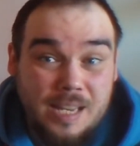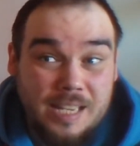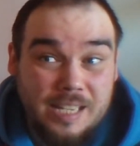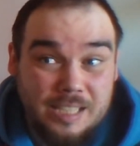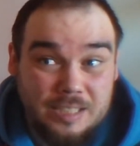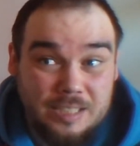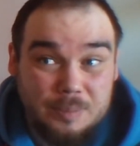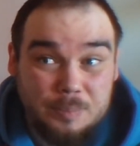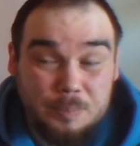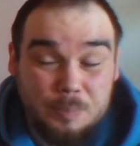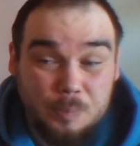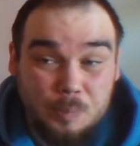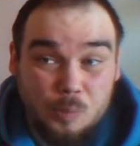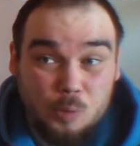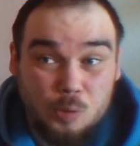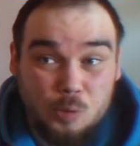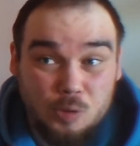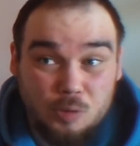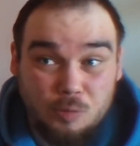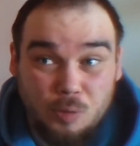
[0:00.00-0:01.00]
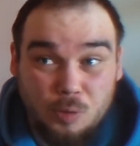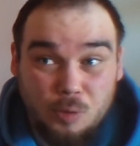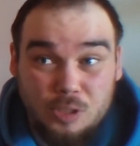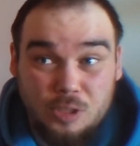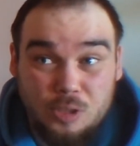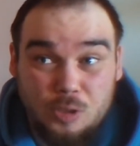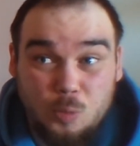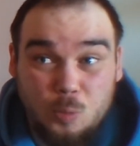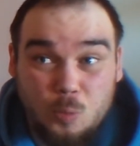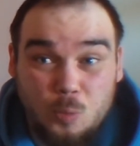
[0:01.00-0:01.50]
jest mnóstwo
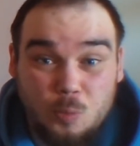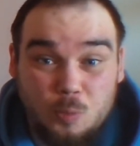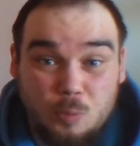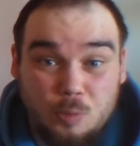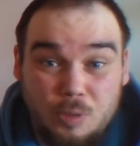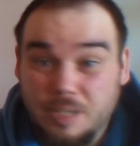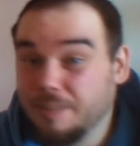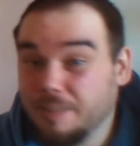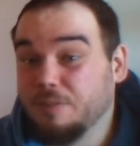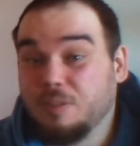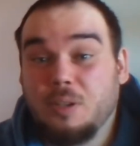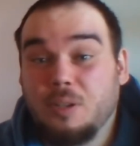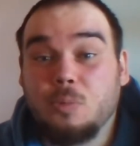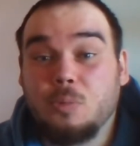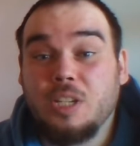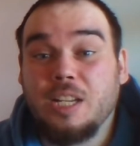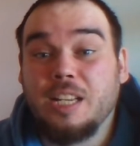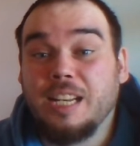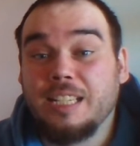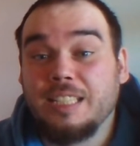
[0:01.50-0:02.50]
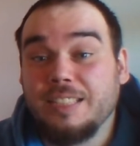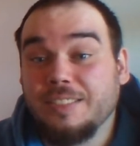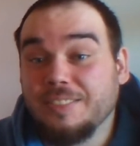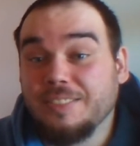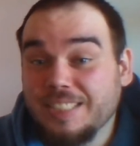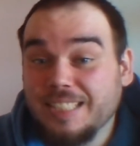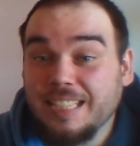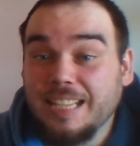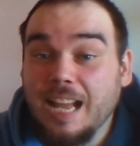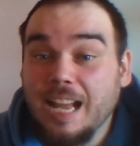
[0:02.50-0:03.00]
tytułów, które, w które można grać
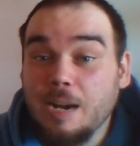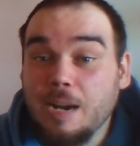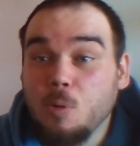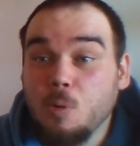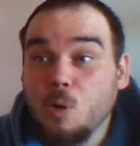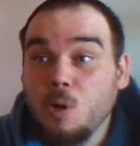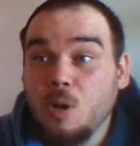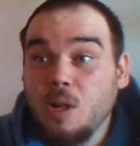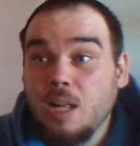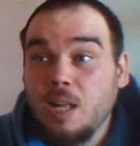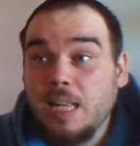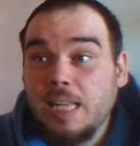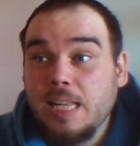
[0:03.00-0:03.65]
nawet za darmo